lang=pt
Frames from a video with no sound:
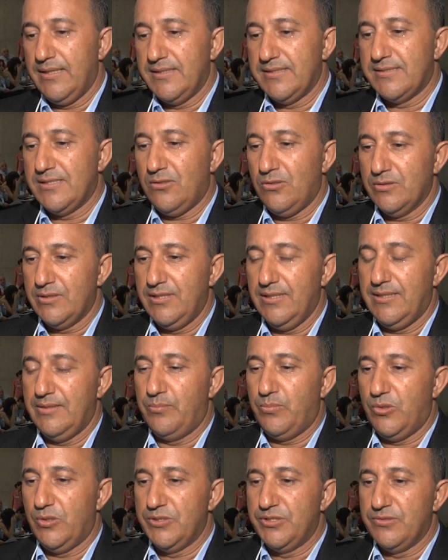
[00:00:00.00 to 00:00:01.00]
A Exalc
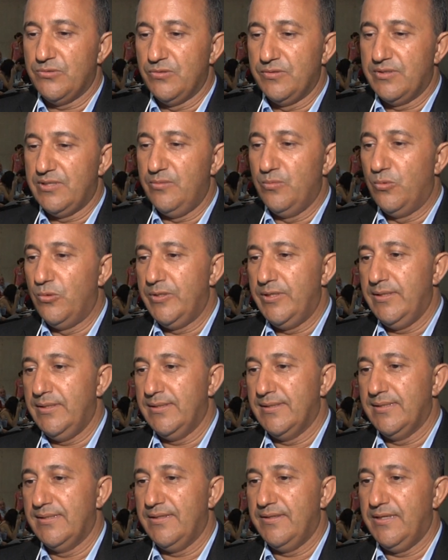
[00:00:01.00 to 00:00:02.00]
ela pode
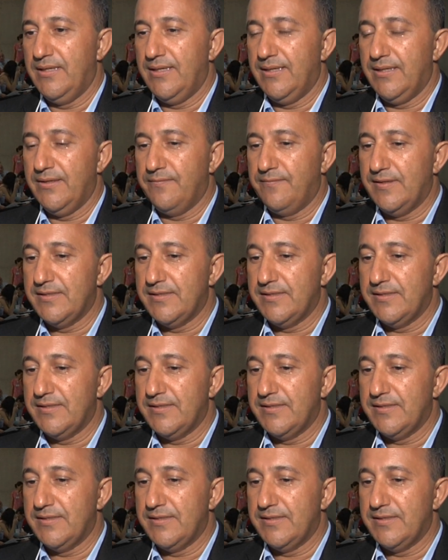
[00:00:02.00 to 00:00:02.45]
contribuir é,